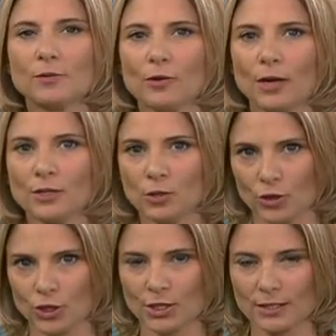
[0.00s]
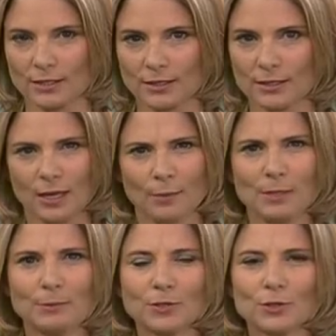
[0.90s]
für einen Neustart. Am
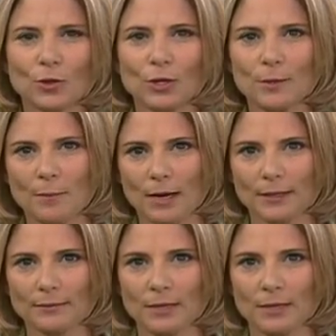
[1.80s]
liebsten noch im Mai.